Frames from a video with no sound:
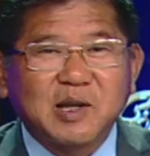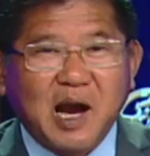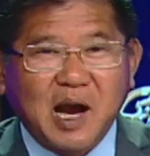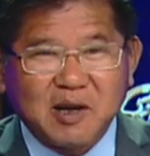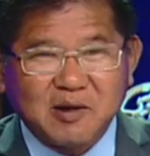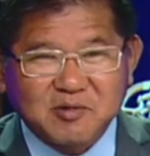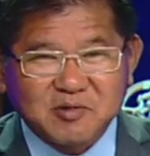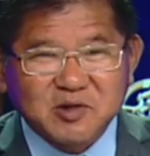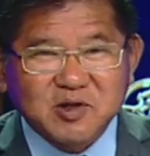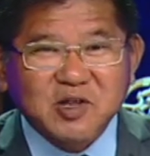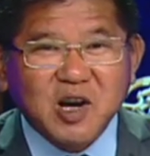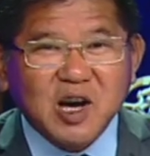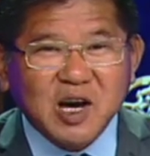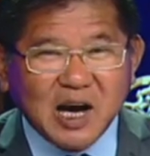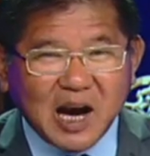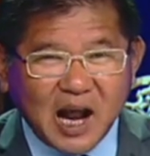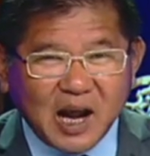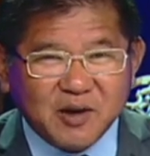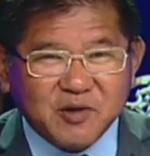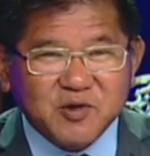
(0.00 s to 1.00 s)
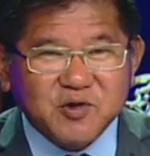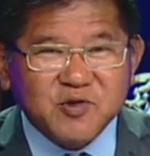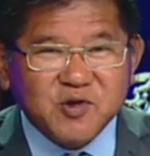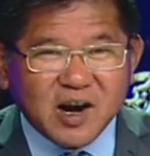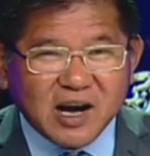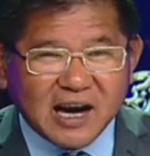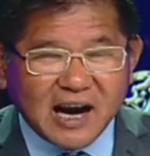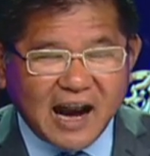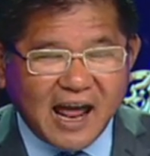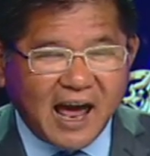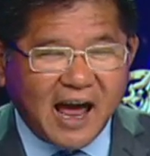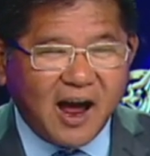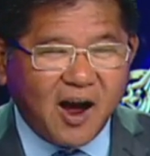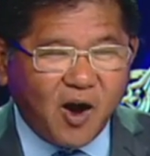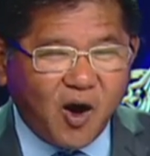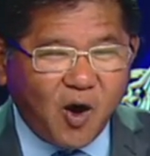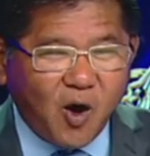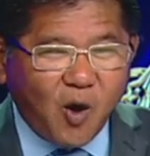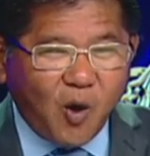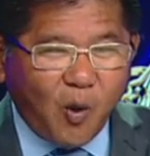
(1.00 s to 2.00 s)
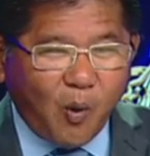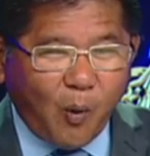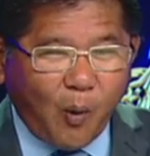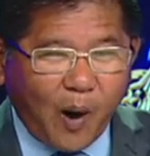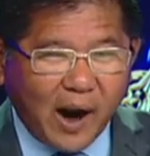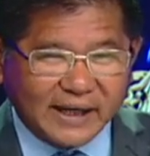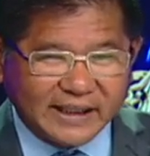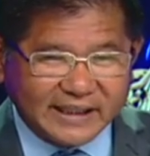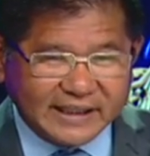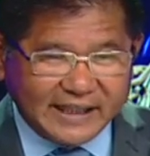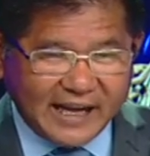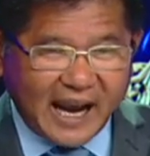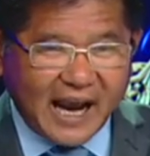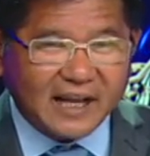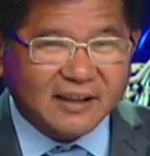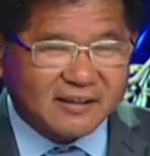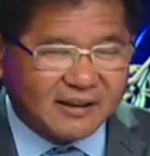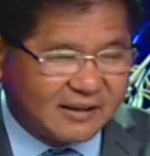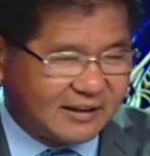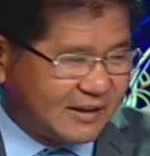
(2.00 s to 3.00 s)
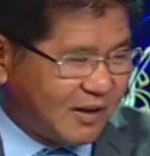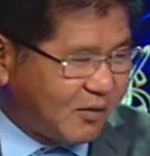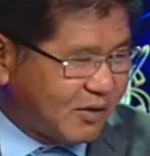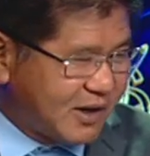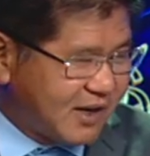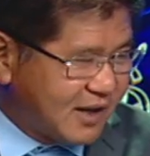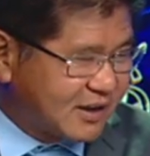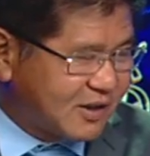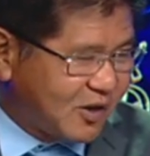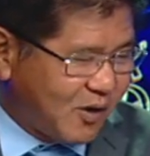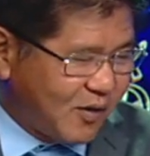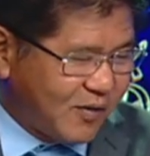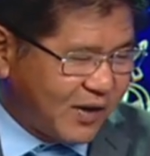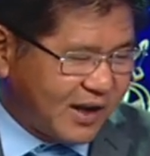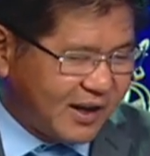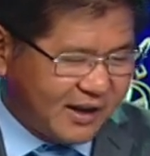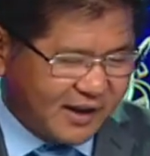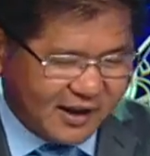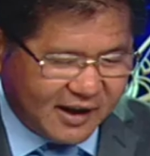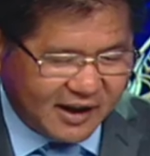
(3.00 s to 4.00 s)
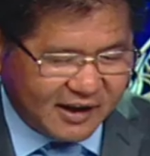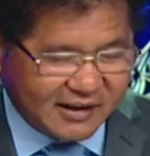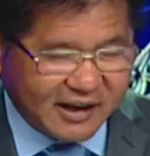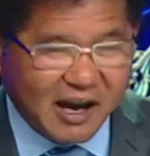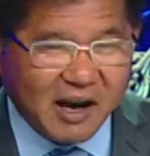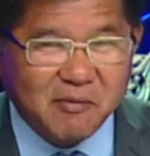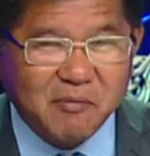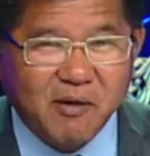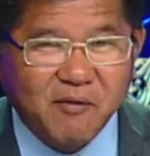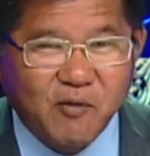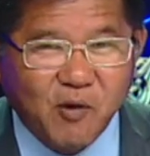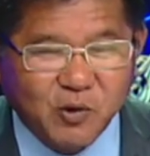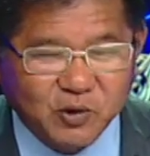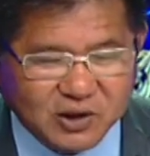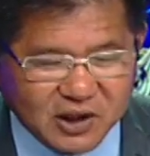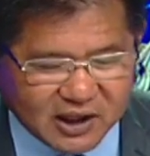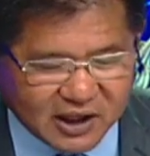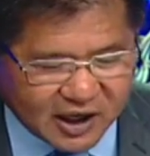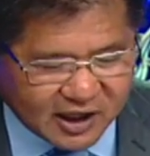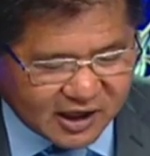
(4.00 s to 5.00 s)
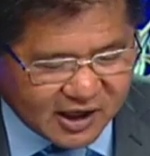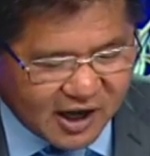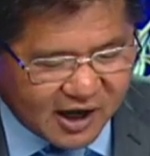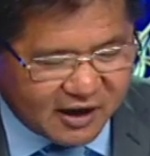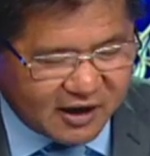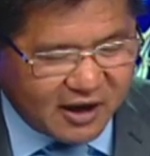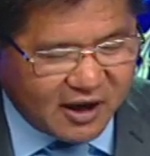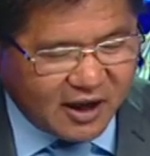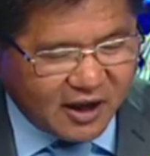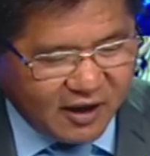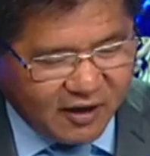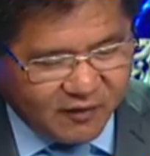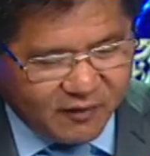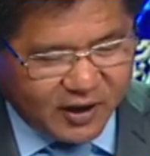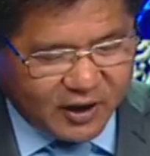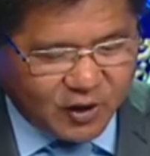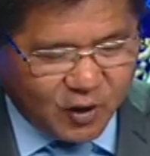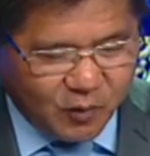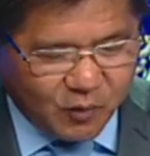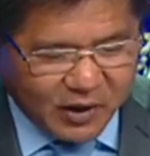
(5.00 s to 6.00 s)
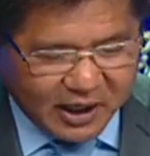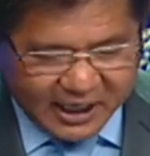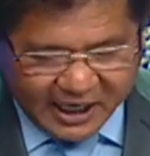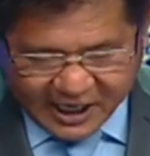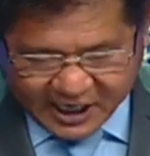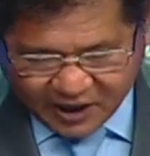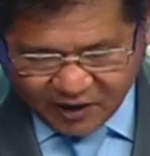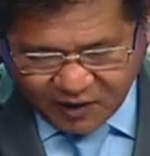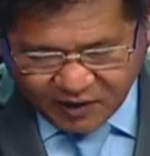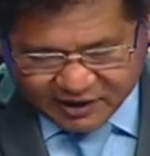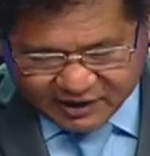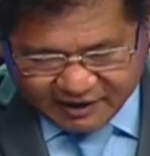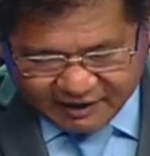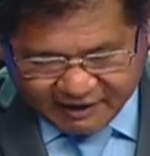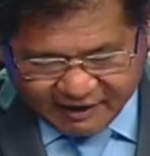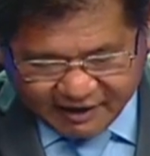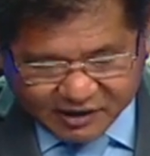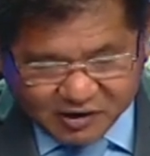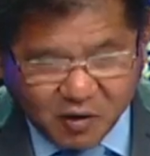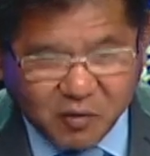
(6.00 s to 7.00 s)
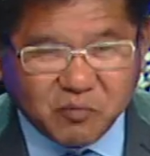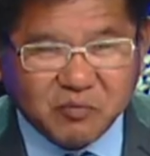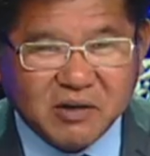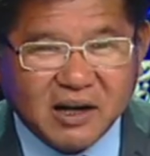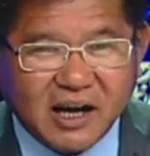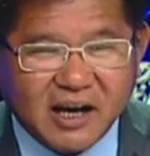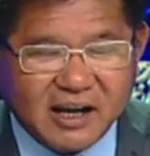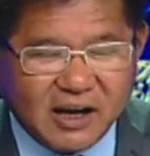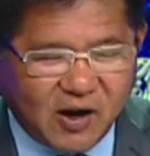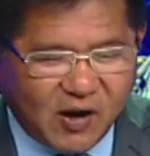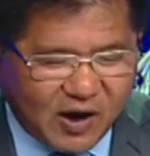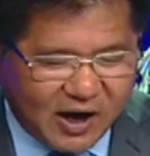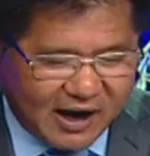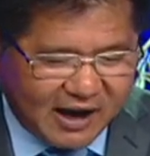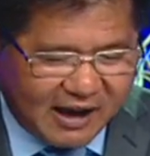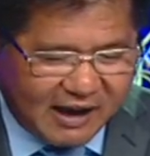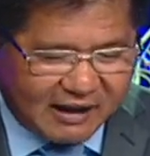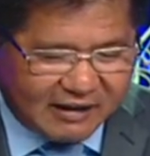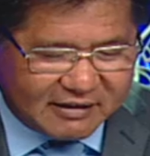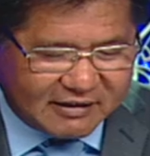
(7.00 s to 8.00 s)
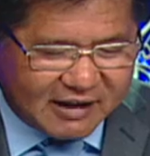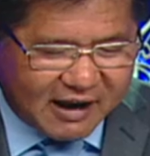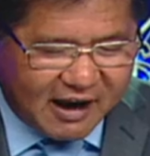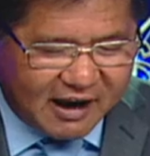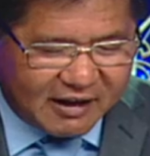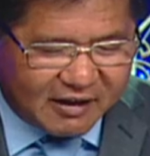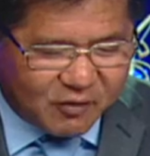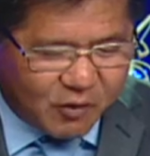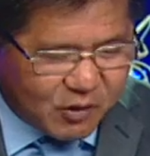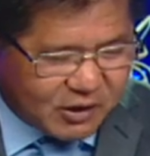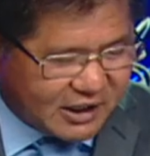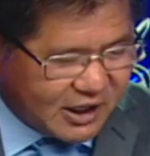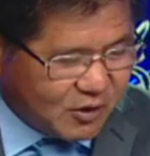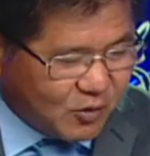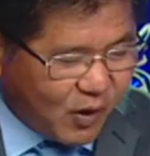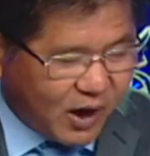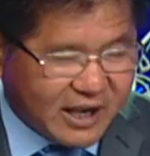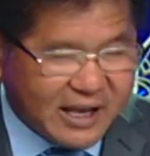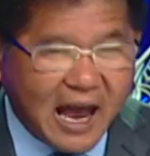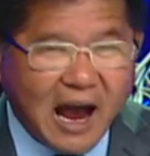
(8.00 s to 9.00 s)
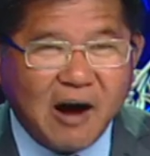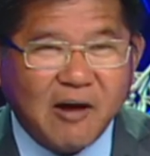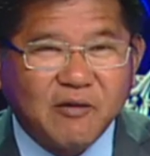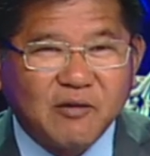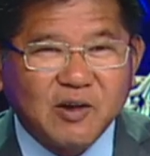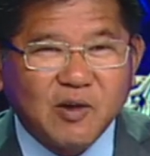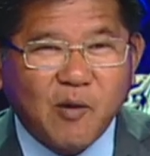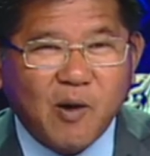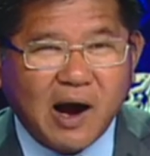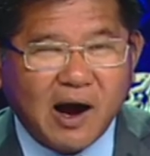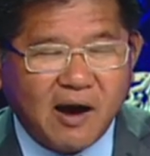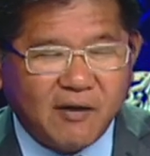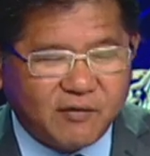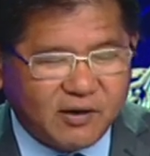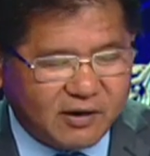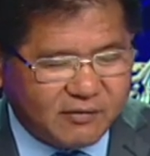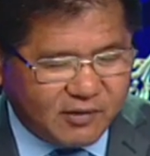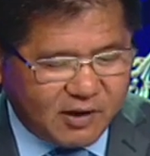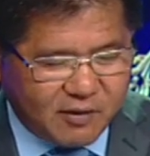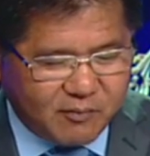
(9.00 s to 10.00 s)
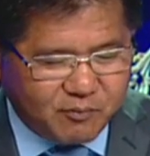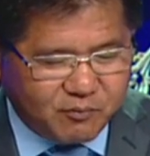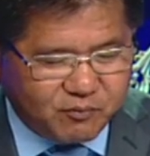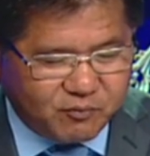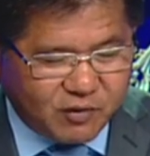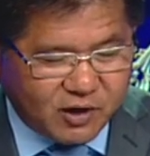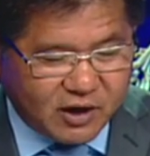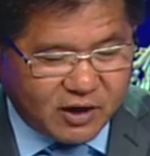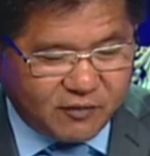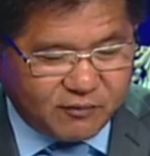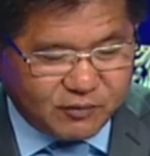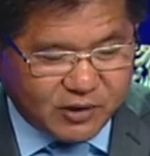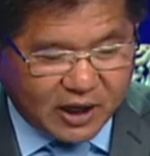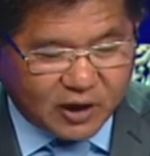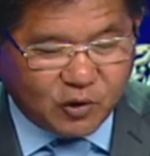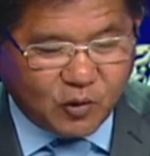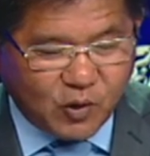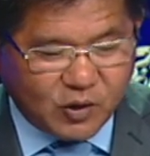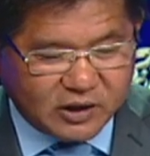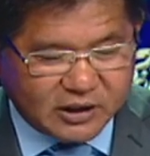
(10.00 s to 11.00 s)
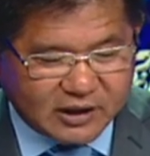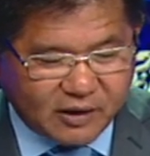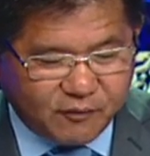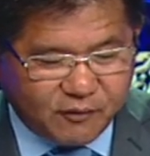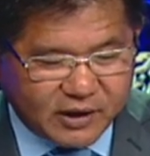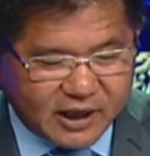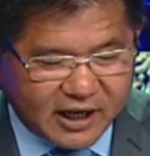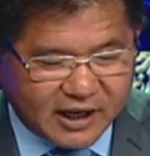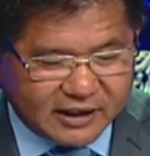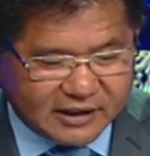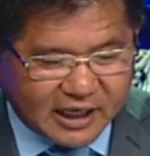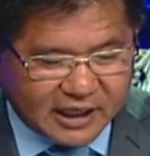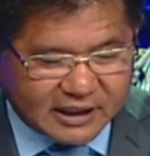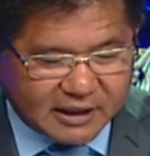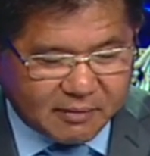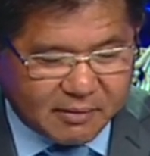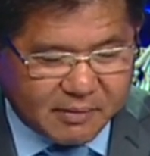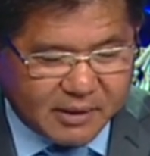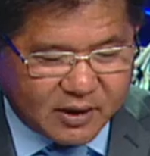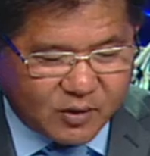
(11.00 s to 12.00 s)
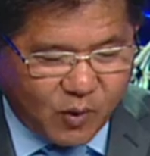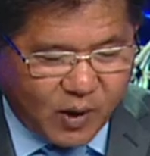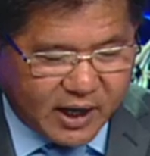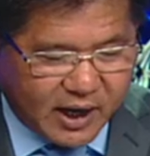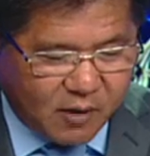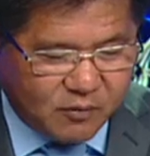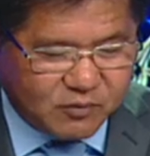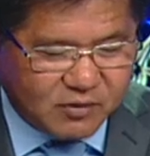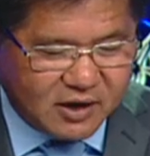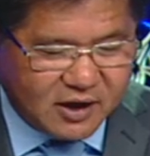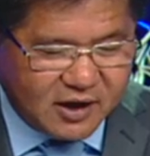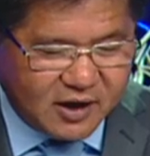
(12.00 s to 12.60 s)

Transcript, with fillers: này rất là rất là hoành tráng từ trong nước thưa quý vị à, để mà phô trương lực lượng và dùng cái này coi như là dùng cái gọi là à, cuộc chiến ngoại giao với hòa với, với với Nhật luôn trong vấn đề tranh chấp biển Hoa Đông